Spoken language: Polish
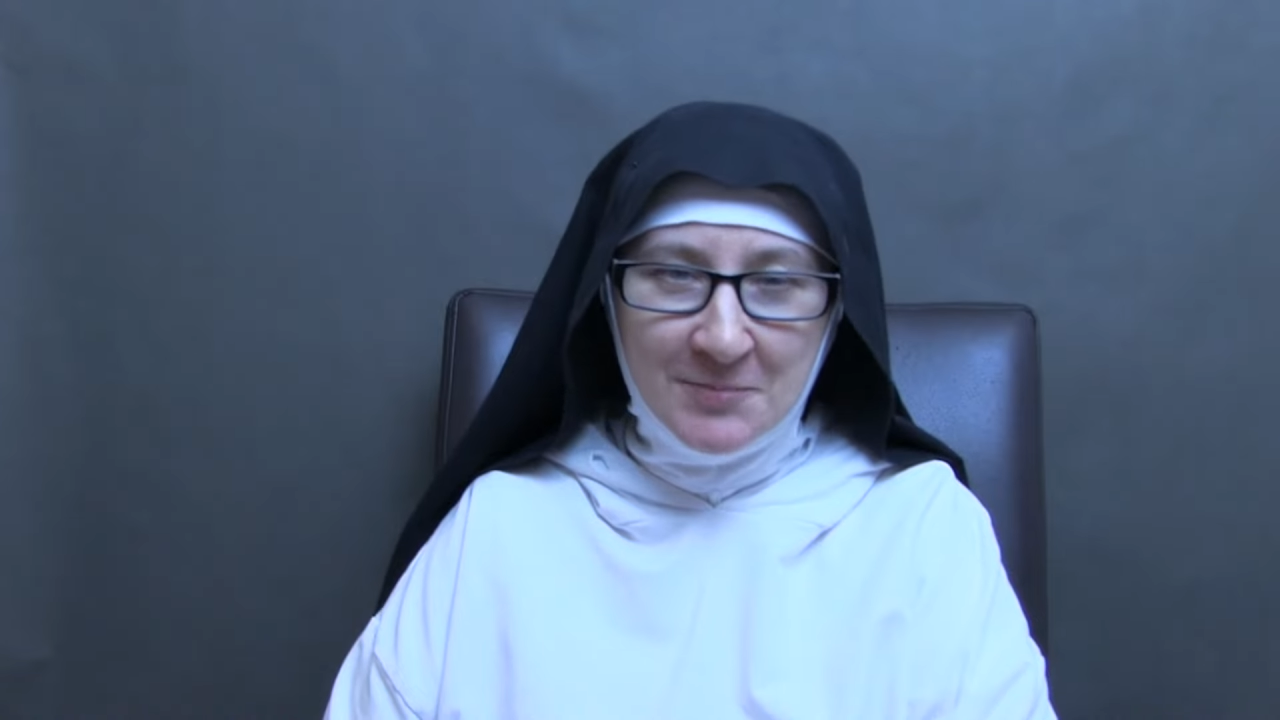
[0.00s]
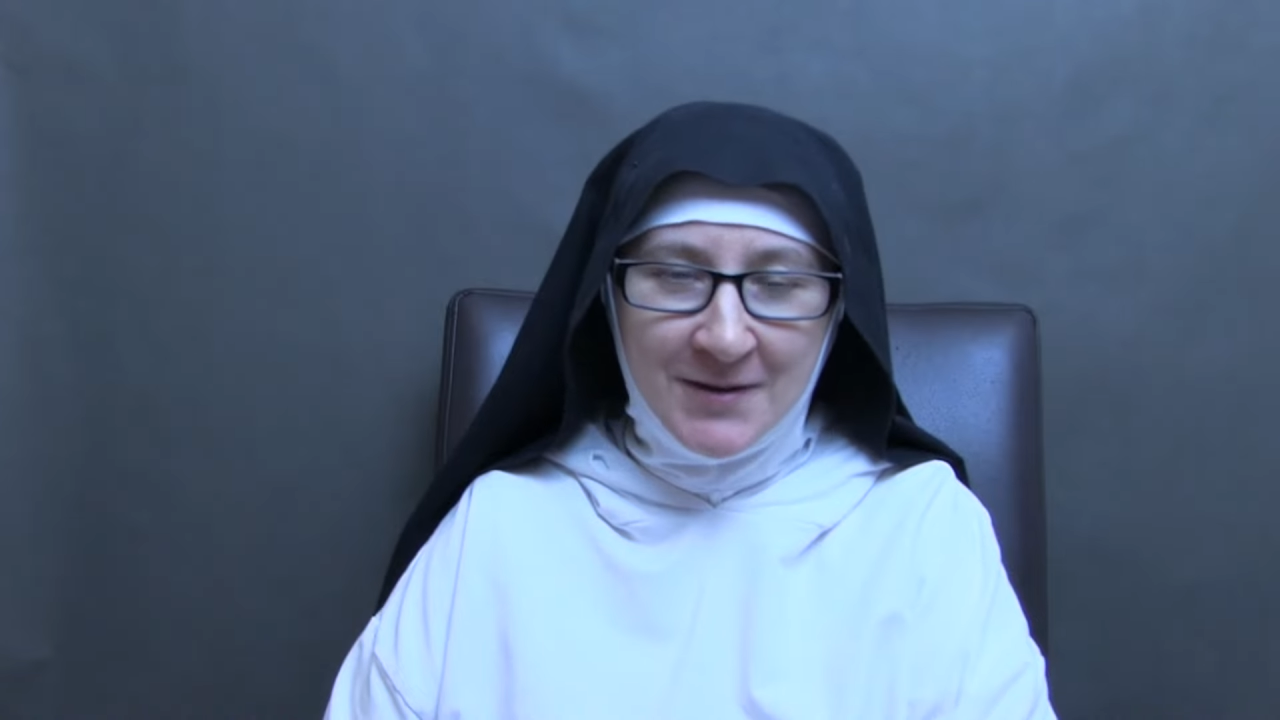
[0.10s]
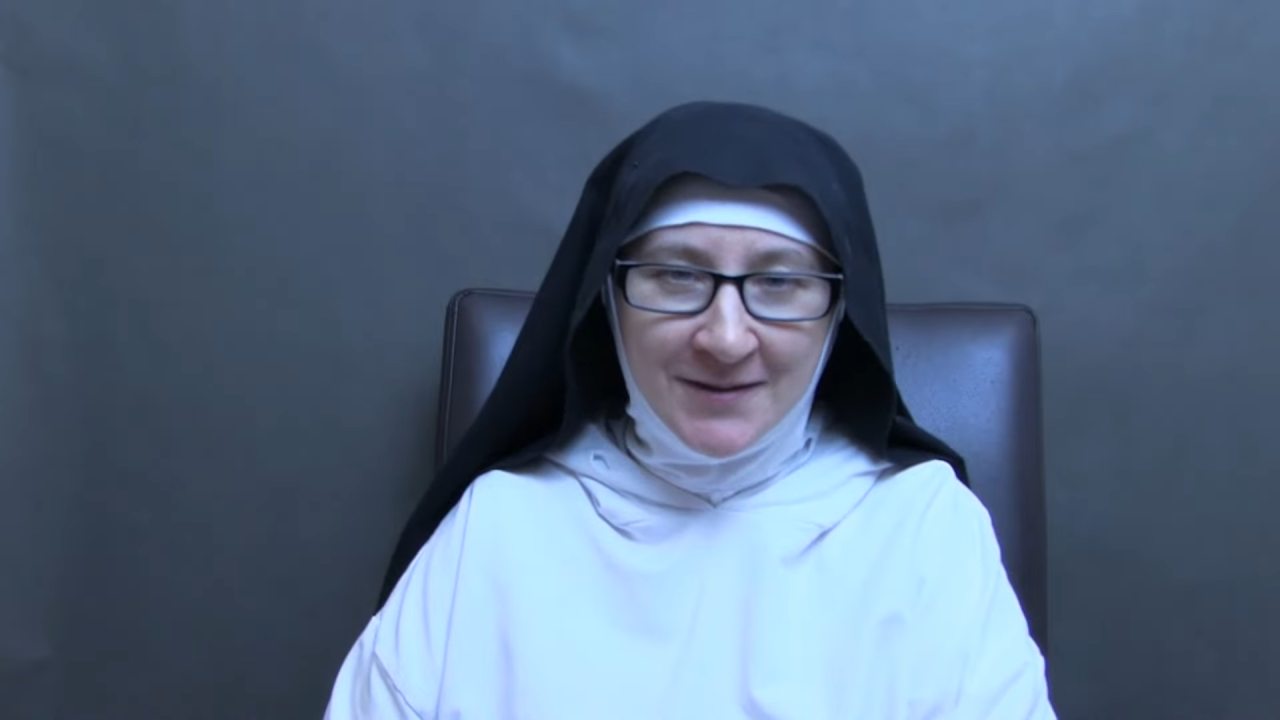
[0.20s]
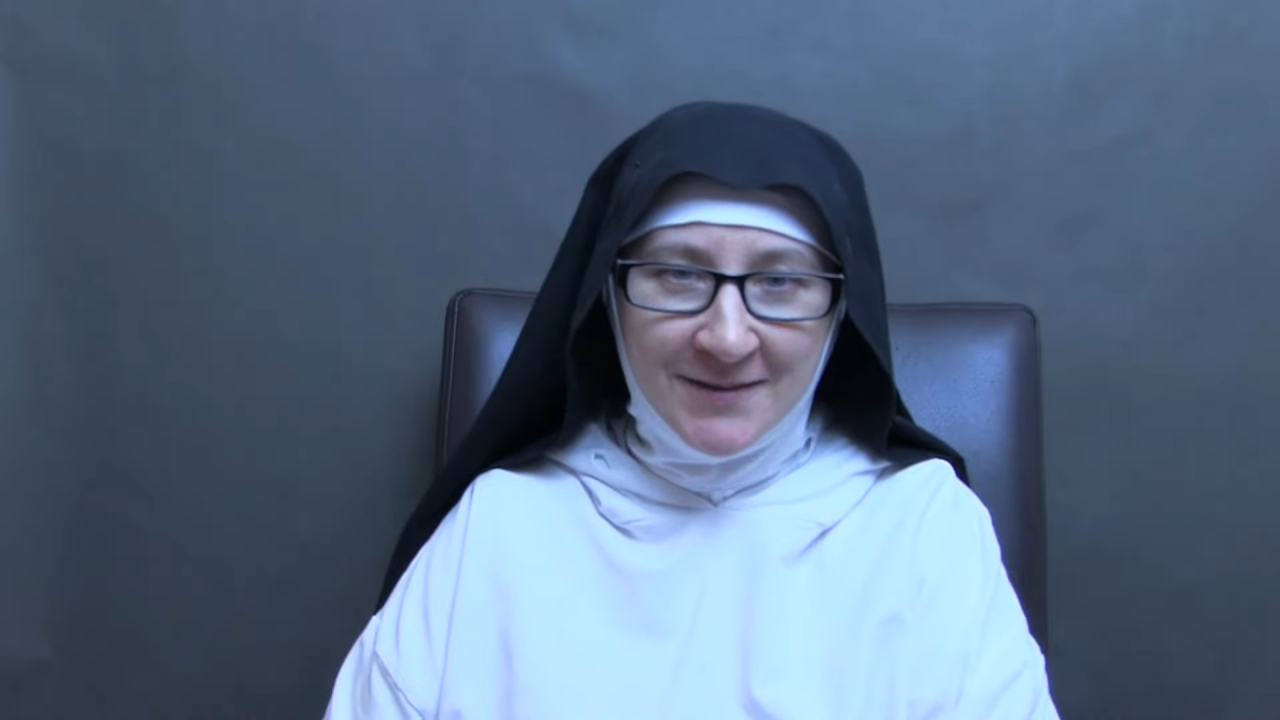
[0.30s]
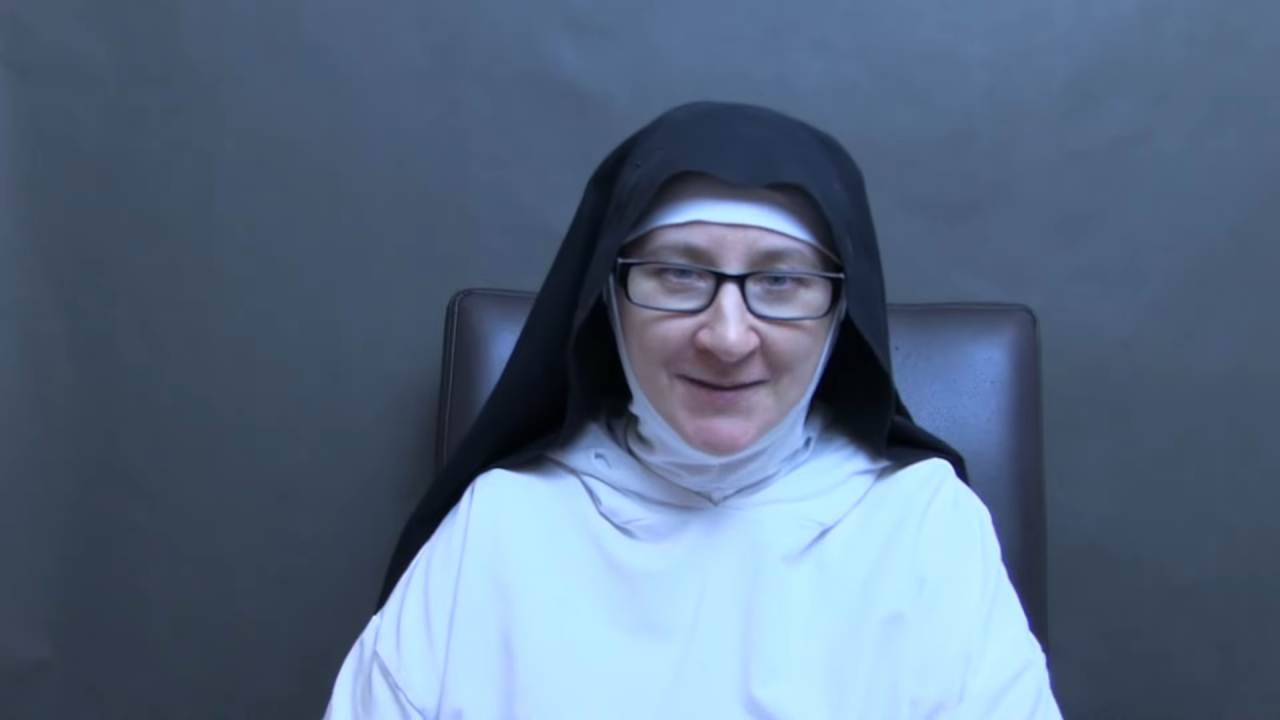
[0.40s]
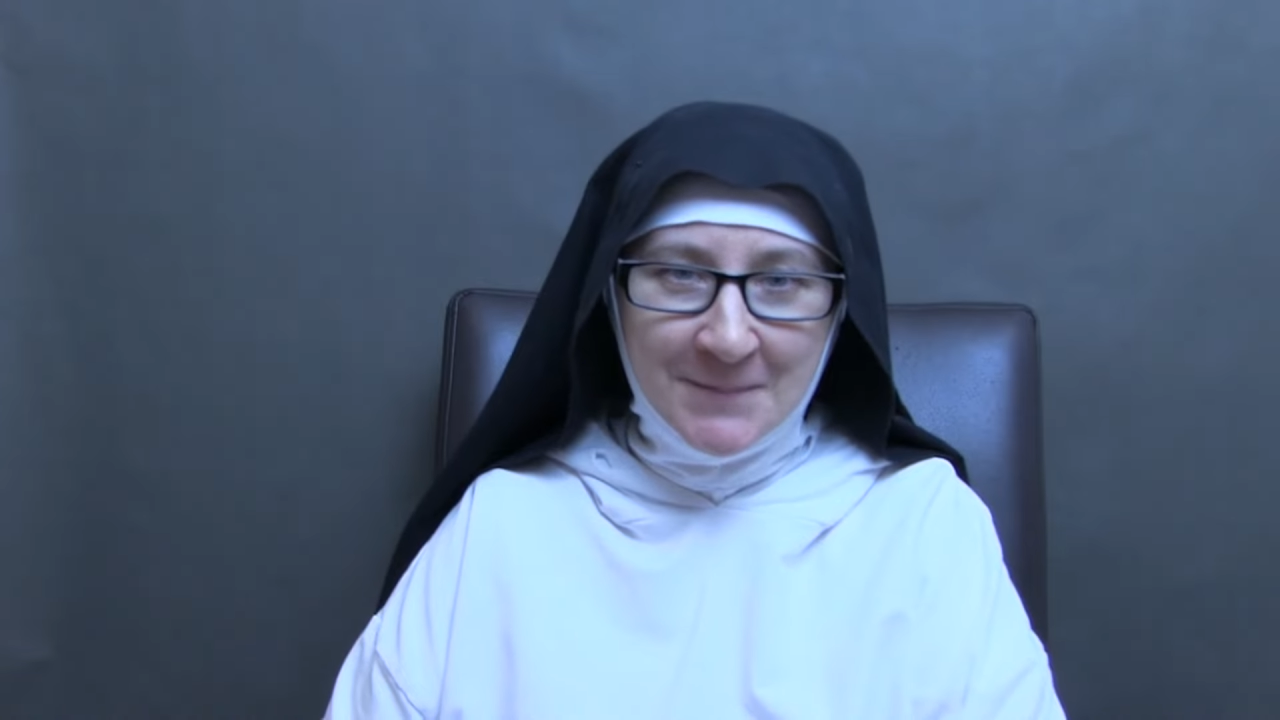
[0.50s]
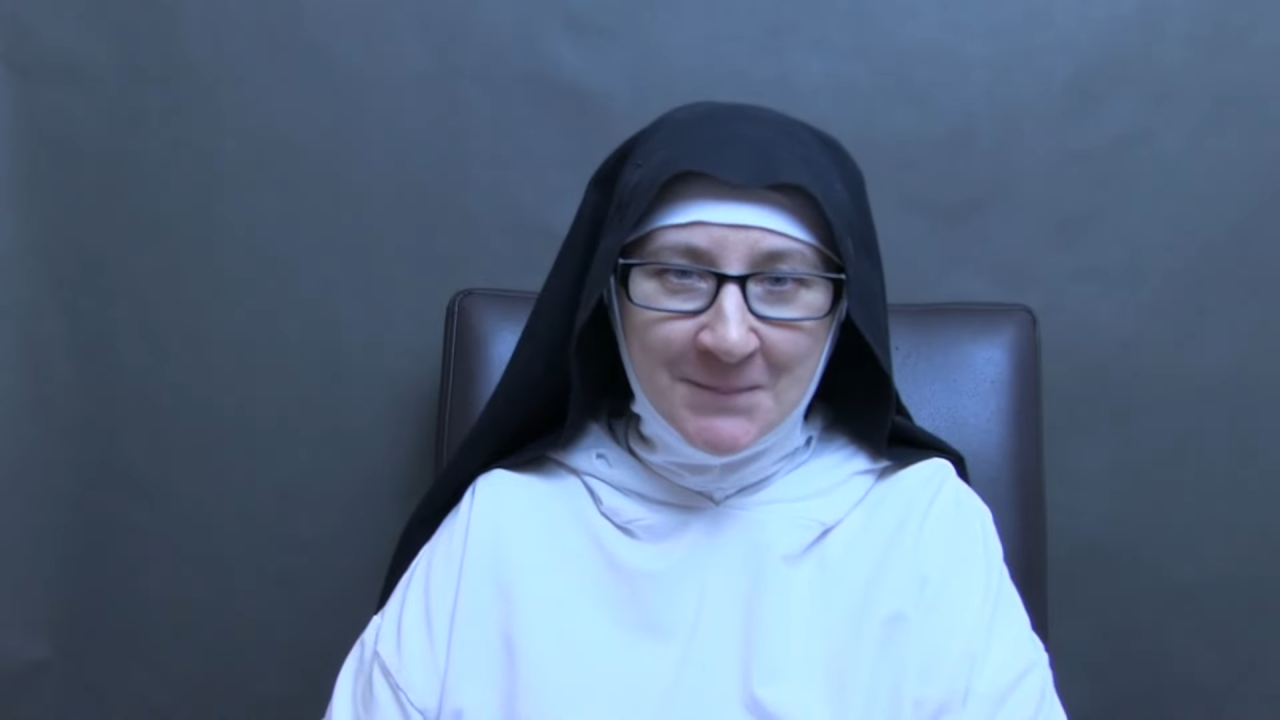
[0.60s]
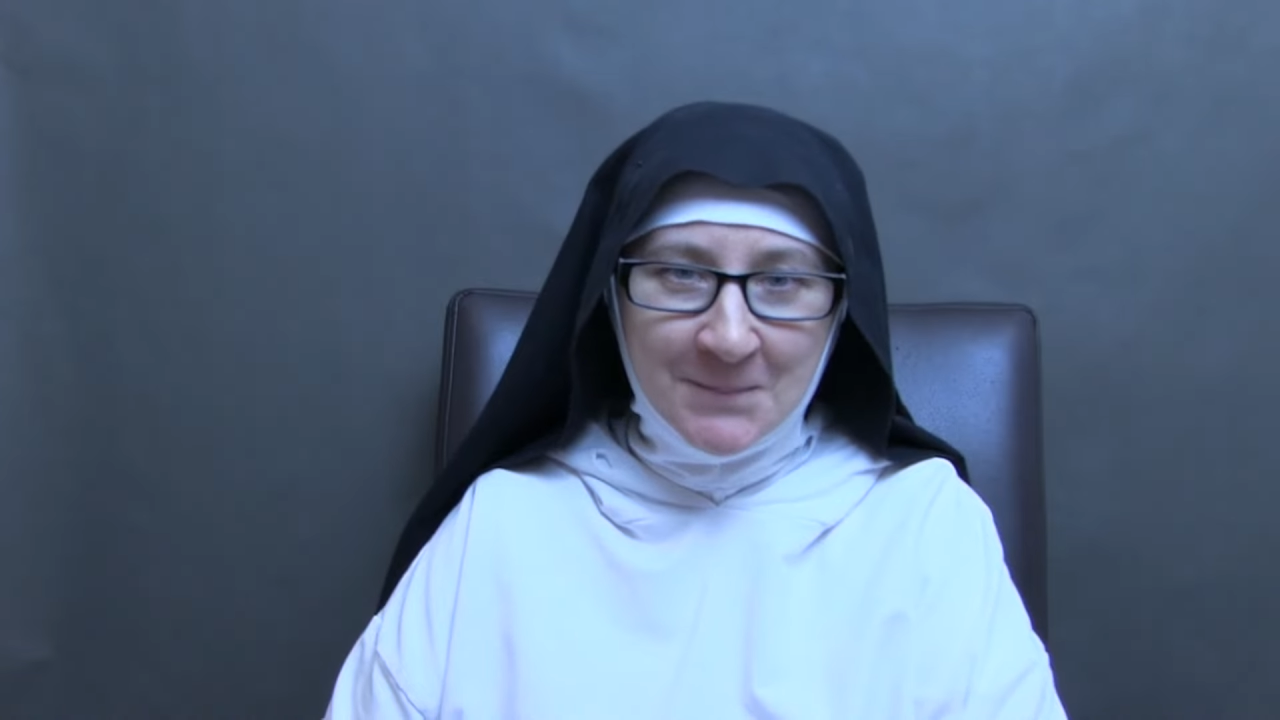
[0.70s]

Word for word: Marii.